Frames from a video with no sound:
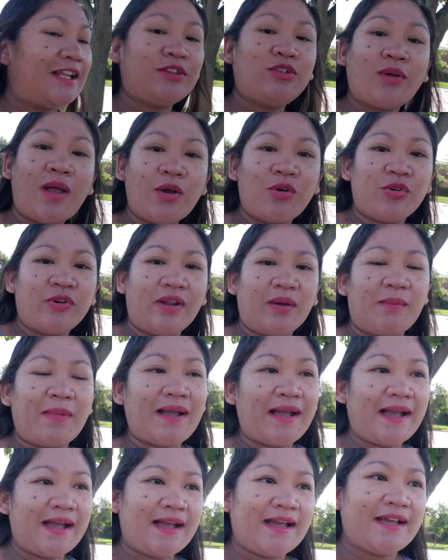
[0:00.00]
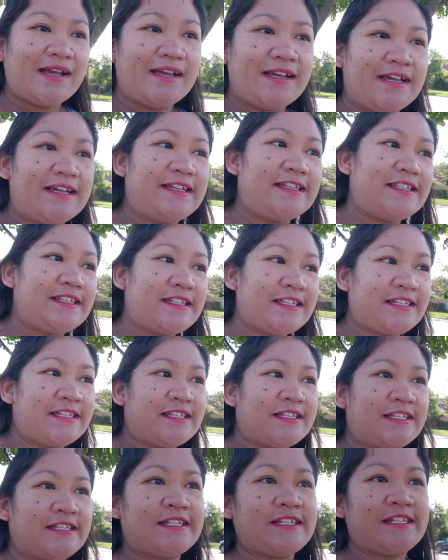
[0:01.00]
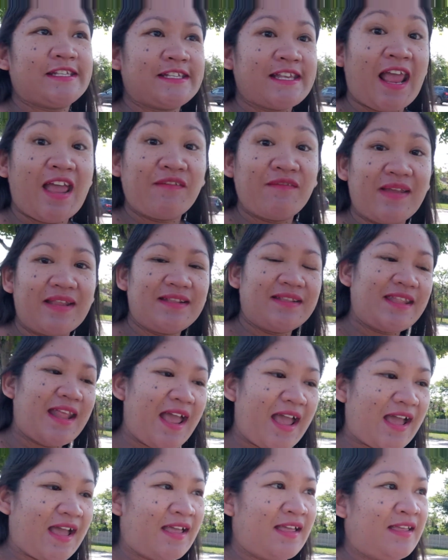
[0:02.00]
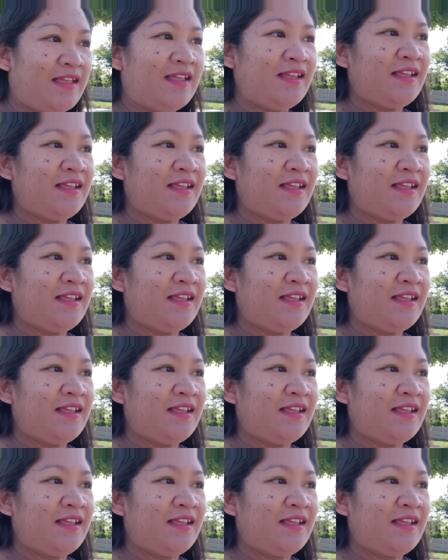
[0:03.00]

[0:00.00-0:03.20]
inantok ako ng mga 7 na